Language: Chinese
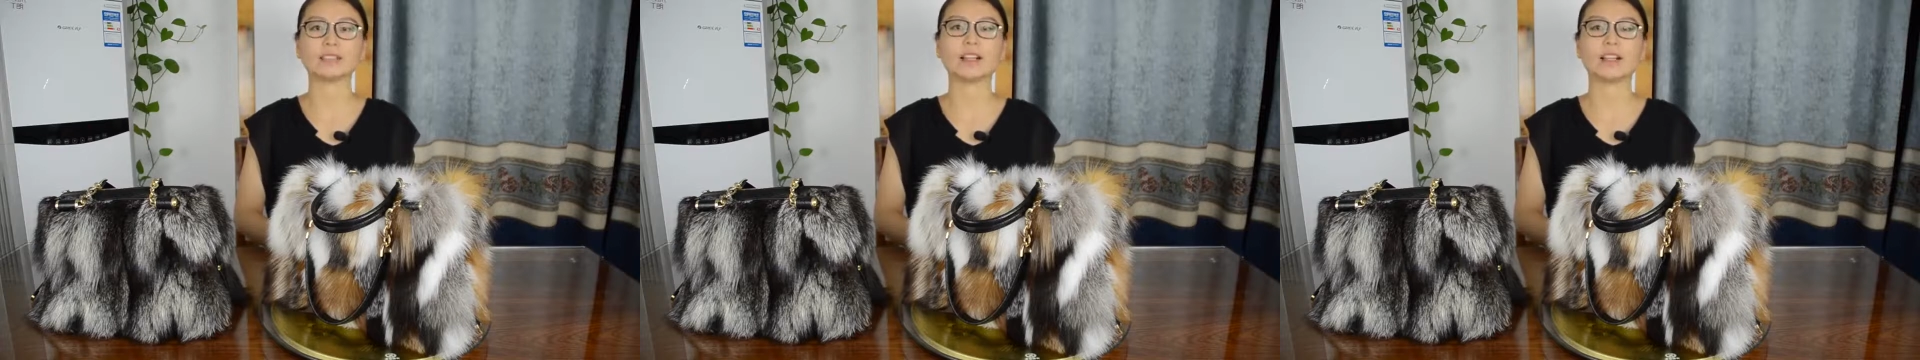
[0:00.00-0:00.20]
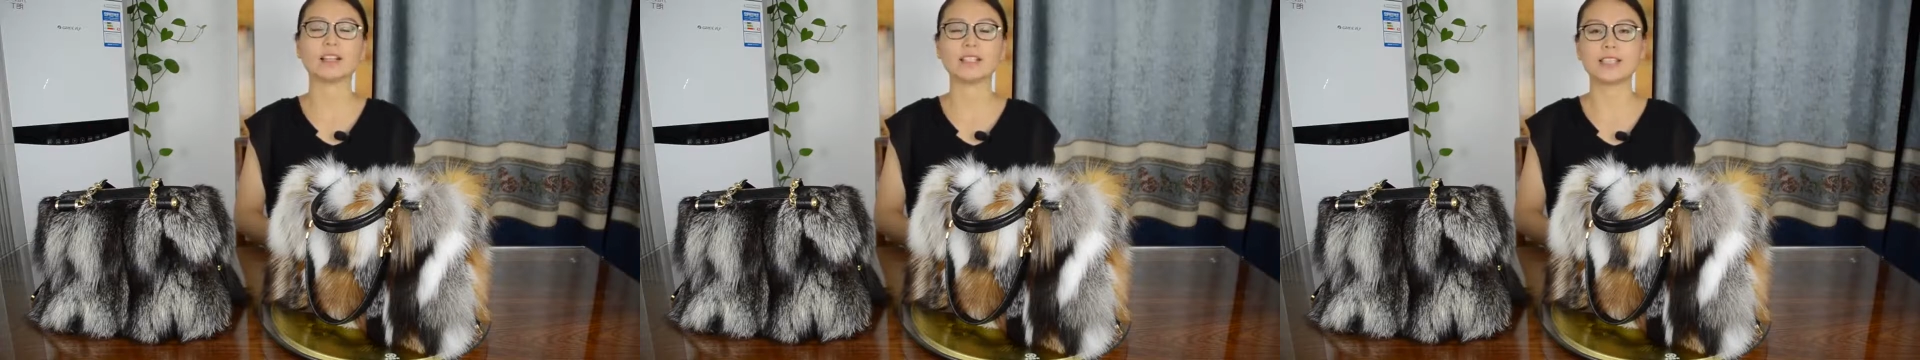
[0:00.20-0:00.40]

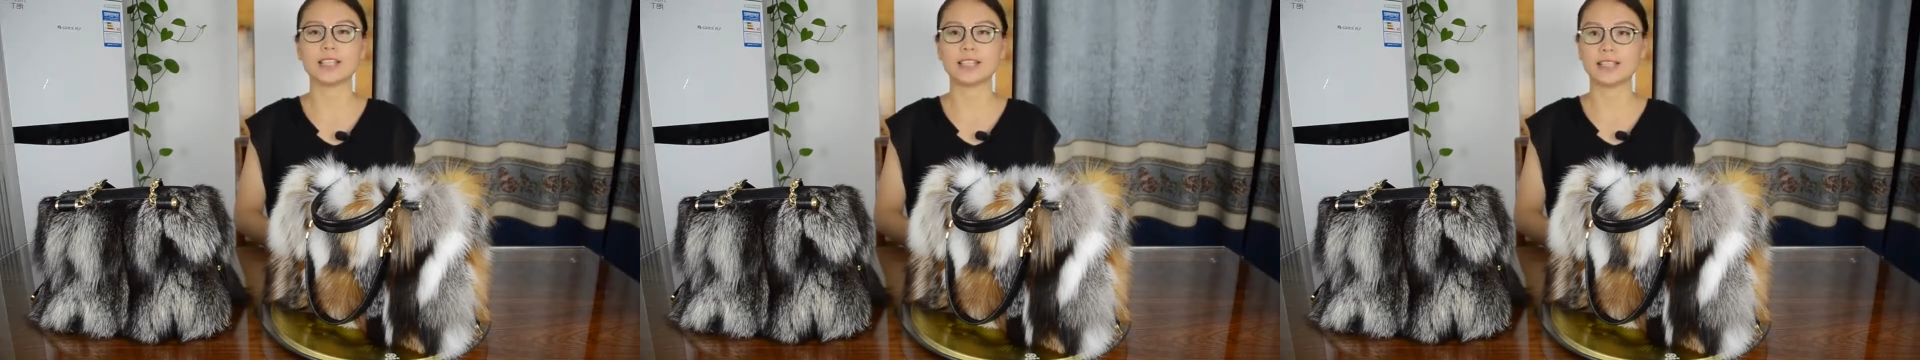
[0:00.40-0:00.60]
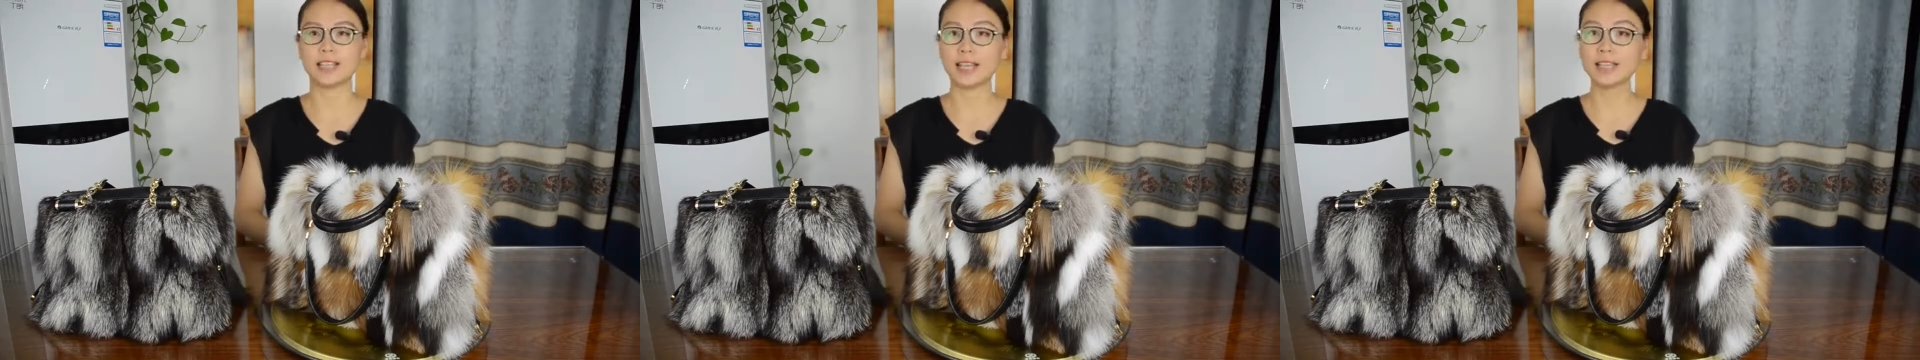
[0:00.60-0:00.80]
而且
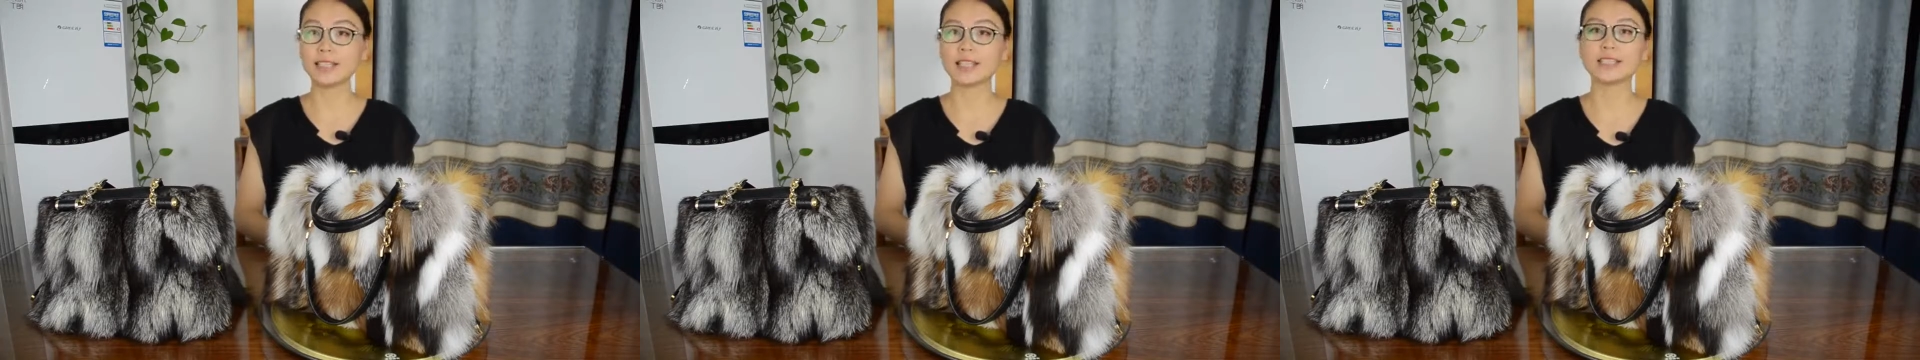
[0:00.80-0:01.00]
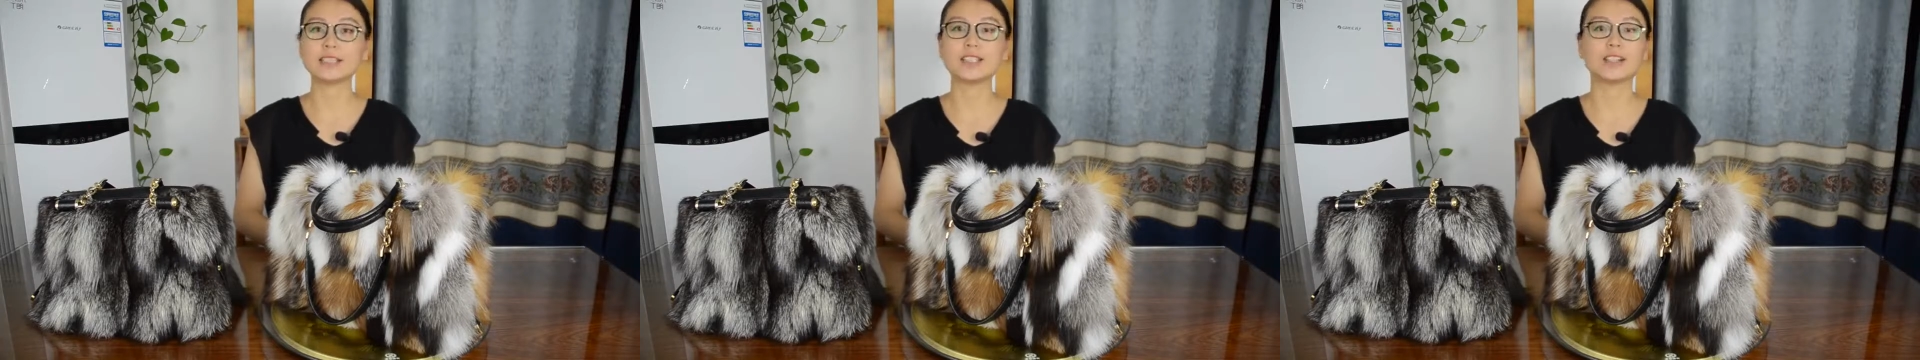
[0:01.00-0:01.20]
年年
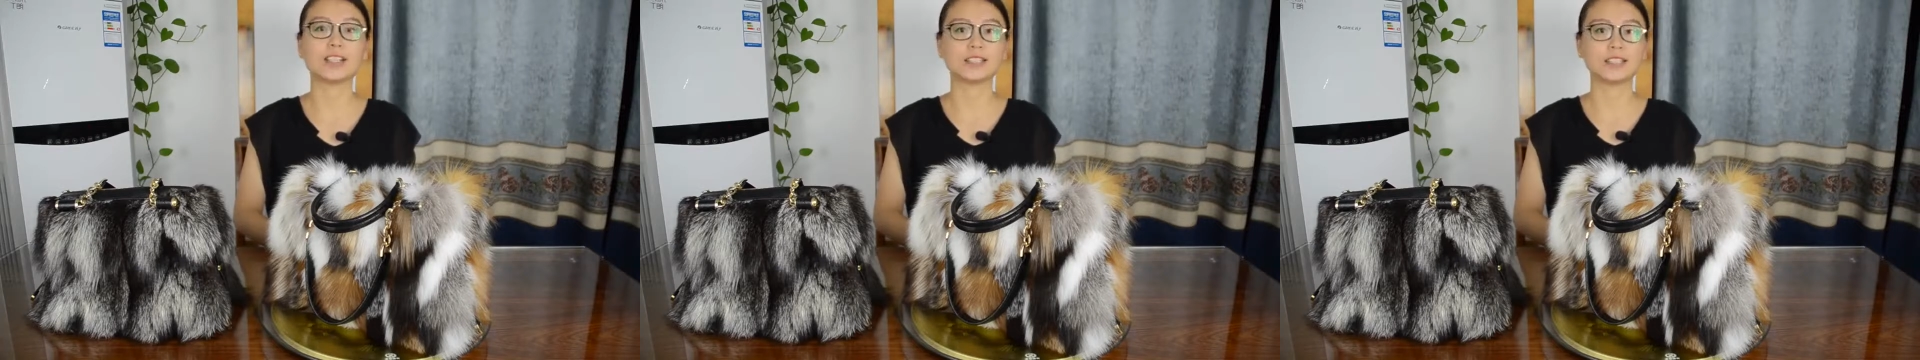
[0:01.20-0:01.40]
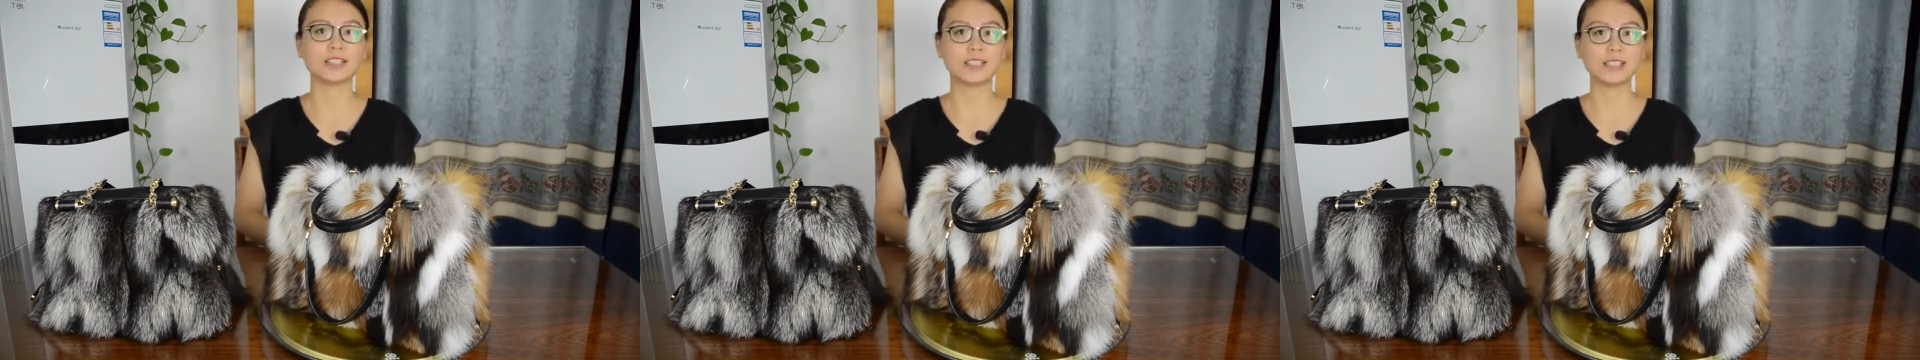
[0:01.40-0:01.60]
销量
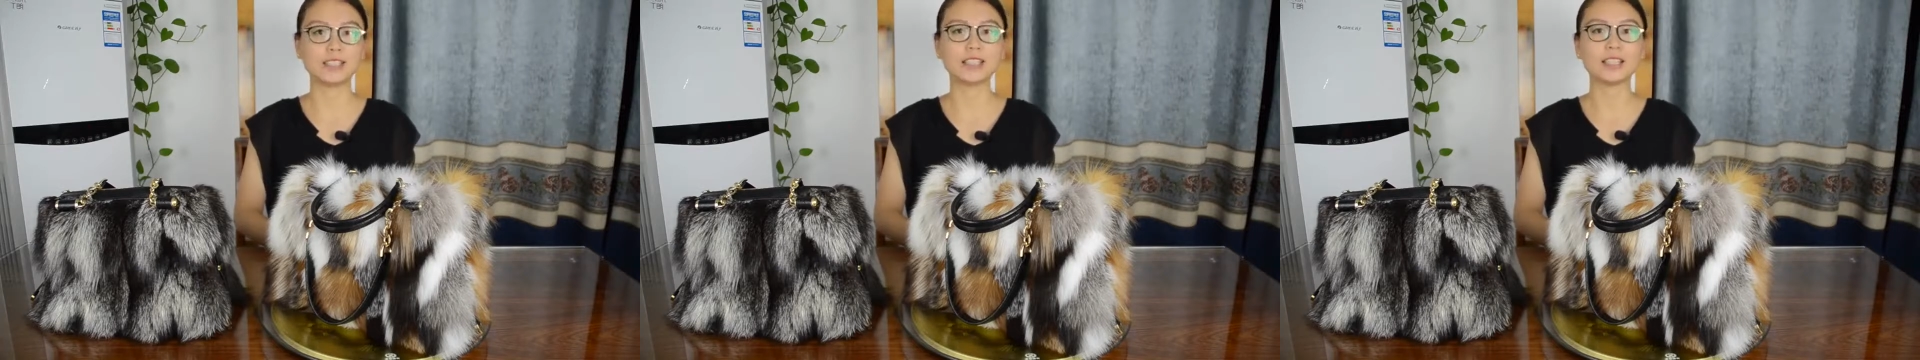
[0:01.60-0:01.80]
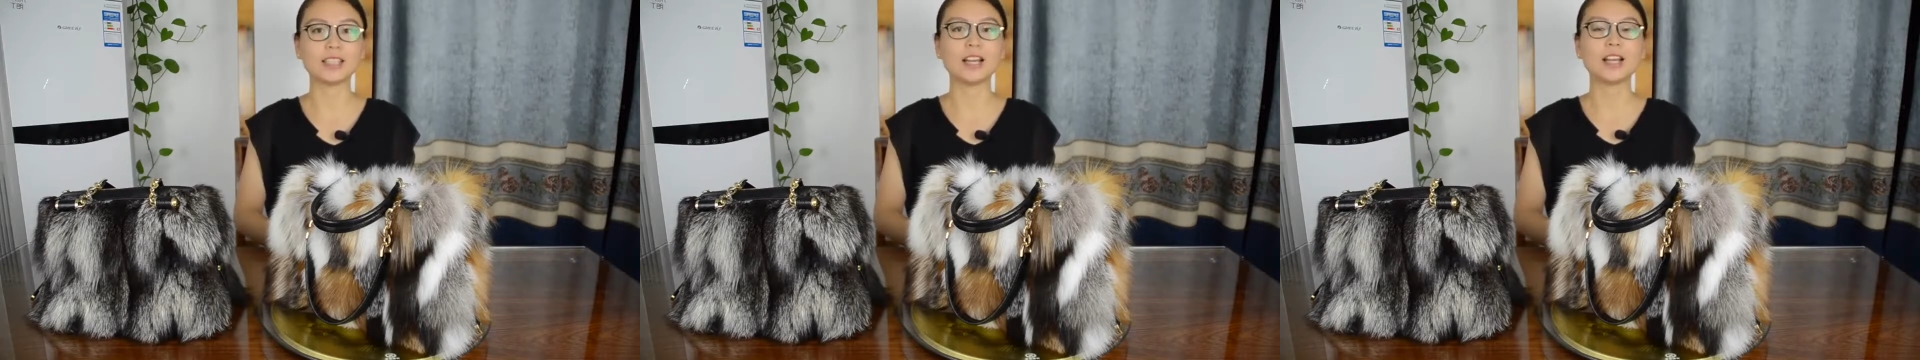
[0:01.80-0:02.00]
第一。